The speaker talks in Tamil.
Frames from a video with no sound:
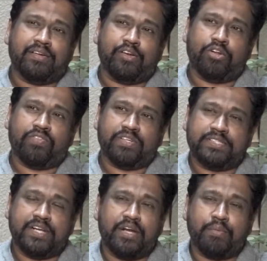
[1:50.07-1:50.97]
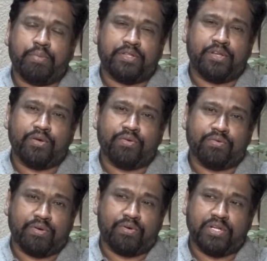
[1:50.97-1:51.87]
என்னோடய ஃபஸ்ட்டு ரெண்டு படத்துலேயும்
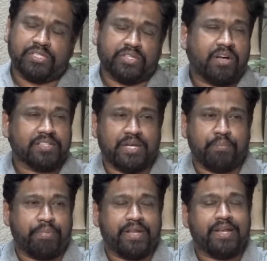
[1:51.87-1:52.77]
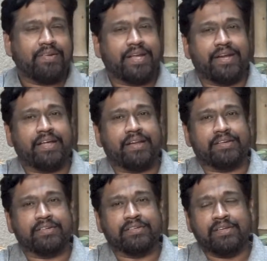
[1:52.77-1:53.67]
அவரோட சாங்ஸ்லாம் பெரிய லெவலில் ஹிட்
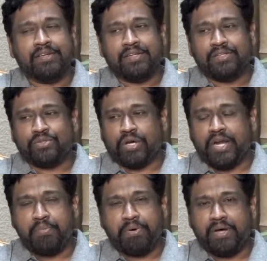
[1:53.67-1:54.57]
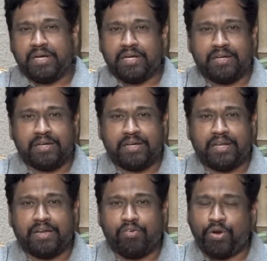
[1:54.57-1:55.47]
ஆகிருக்கு ஸோ கண்டிப்பாக
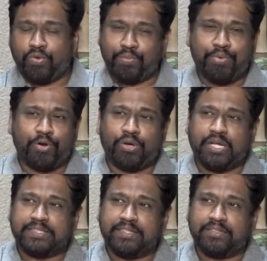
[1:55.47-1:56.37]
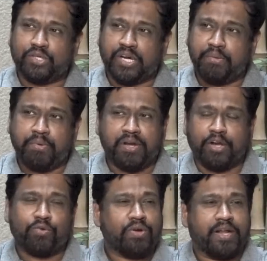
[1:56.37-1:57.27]
எனக்கு அவரோட ஒர்க் பண்ணணும்னு ஆசை ஸோ கண்டிப்பாக
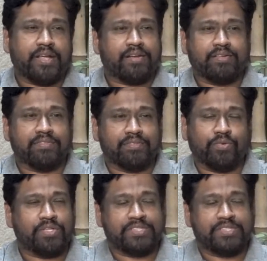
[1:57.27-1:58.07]
நடக்கும்னு நினைக்கிறேன் கூடிய